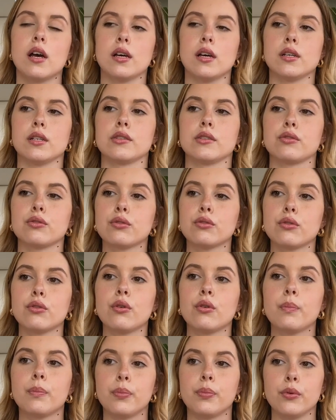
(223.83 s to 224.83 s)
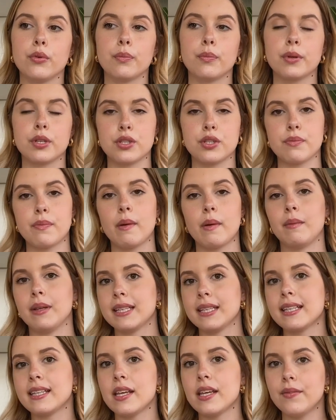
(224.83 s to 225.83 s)
eh, sono più
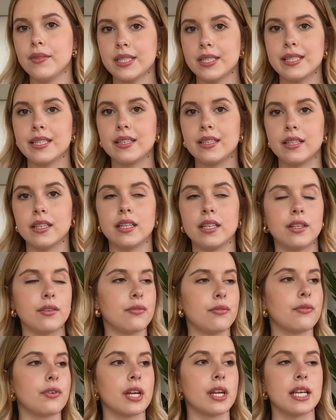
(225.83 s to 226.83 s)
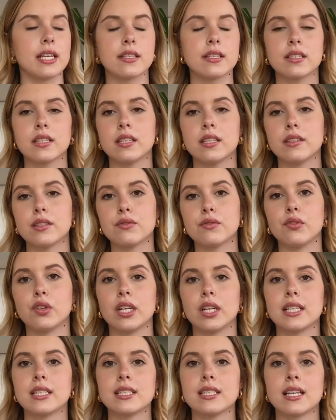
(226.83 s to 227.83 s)
principalmente dei vestitini freschi,
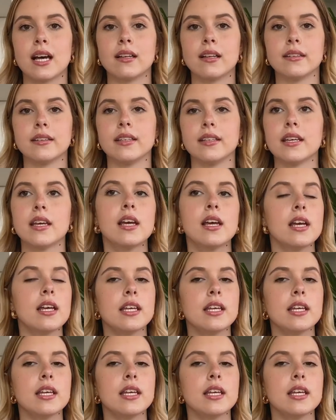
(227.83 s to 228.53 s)
svolazzanti,